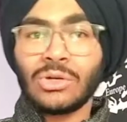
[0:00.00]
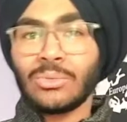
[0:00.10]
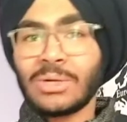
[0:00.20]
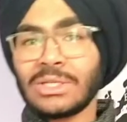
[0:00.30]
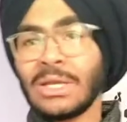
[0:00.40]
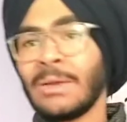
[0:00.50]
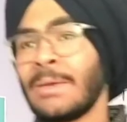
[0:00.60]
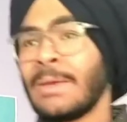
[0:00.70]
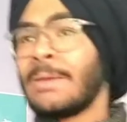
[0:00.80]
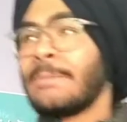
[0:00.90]
यूट्यूबर से
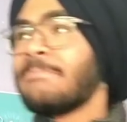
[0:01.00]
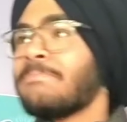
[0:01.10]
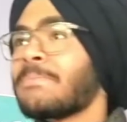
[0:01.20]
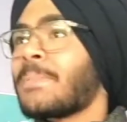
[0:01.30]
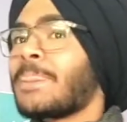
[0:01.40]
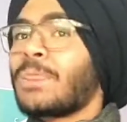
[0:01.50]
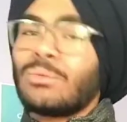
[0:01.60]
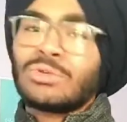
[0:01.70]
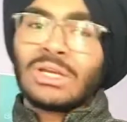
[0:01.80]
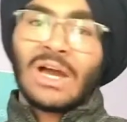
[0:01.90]

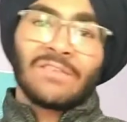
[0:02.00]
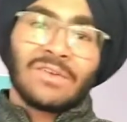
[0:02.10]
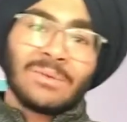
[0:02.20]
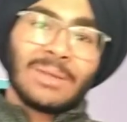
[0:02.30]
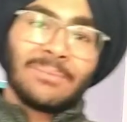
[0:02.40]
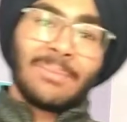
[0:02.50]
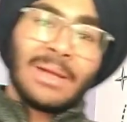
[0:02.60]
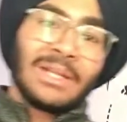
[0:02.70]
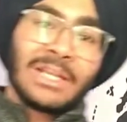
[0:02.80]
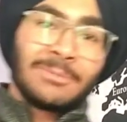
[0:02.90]
तो मुझे काफ़ी मतलब
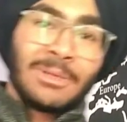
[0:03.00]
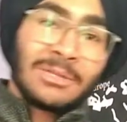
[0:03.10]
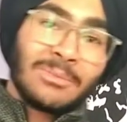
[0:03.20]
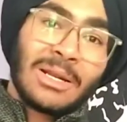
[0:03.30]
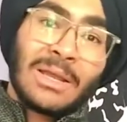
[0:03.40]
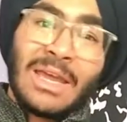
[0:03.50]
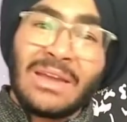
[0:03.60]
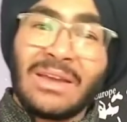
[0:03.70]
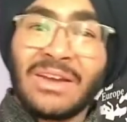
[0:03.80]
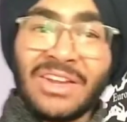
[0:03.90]
बेटर एक्सपीरियंस मिल रहा है
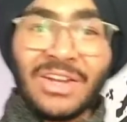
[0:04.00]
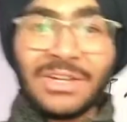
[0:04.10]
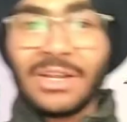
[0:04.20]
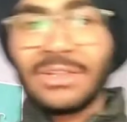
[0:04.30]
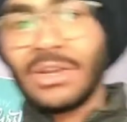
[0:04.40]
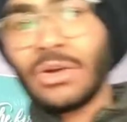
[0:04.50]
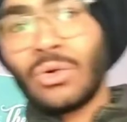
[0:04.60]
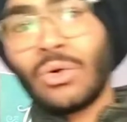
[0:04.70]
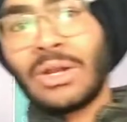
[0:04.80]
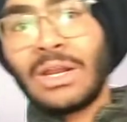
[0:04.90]
एक क्रिएटर की तरह
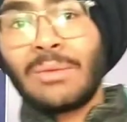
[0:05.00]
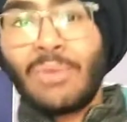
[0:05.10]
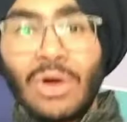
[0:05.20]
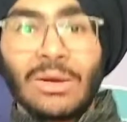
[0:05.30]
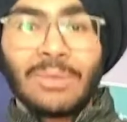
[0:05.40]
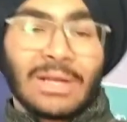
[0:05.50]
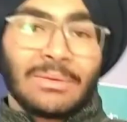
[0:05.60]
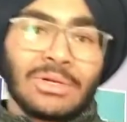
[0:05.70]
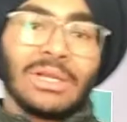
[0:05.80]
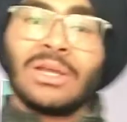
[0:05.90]
ग्रो करने का मौका मिल रहा
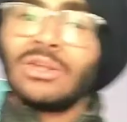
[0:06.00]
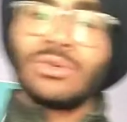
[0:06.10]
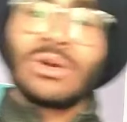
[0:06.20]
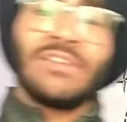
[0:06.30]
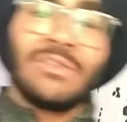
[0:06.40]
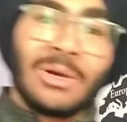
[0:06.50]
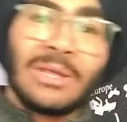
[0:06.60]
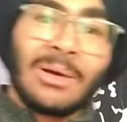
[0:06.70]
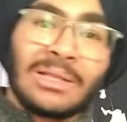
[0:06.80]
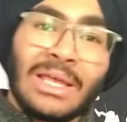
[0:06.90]
है मुझे तो काफ़ी
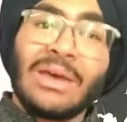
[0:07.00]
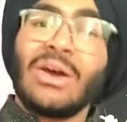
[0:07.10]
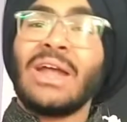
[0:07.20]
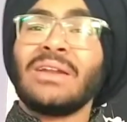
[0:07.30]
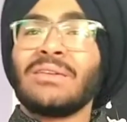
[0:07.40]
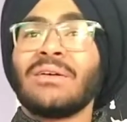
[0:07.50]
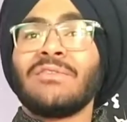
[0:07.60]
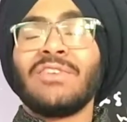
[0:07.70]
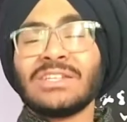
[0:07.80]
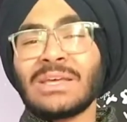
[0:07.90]
बड़ी बात है एंड
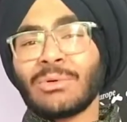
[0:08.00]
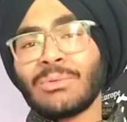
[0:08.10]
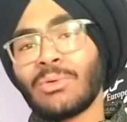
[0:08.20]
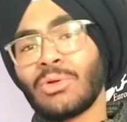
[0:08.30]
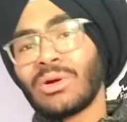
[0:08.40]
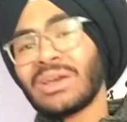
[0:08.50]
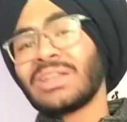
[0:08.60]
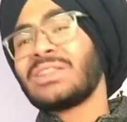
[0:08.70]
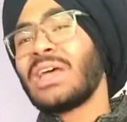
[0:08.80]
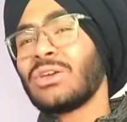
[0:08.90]
फिर से आपको मैं बोलूँगा
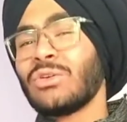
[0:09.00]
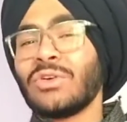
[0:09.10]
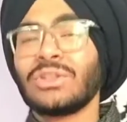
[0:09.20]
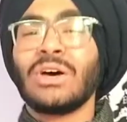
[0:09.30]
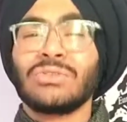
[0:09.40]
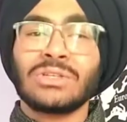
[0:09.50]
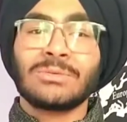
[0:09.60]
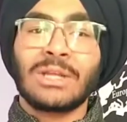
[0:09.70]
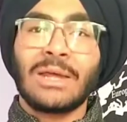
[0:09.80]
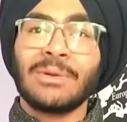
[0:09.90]
कि थैंक यू फॉर थाउजेंड
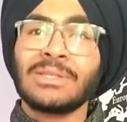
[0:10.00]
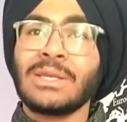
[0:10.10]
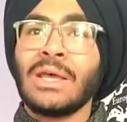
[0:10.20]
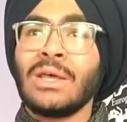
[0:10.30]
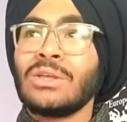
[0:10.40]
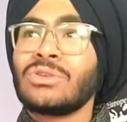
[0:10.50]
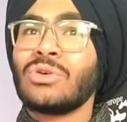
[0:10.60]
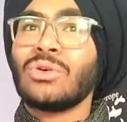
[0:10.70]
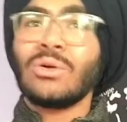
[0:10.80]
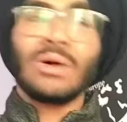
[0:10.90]
सब्सक्राइबर्स
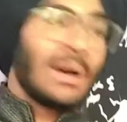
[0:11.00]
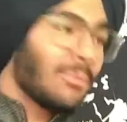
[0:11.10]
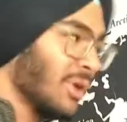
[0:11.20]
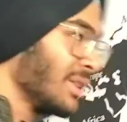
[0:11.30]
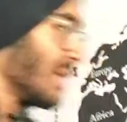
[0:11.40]
सो आपको ये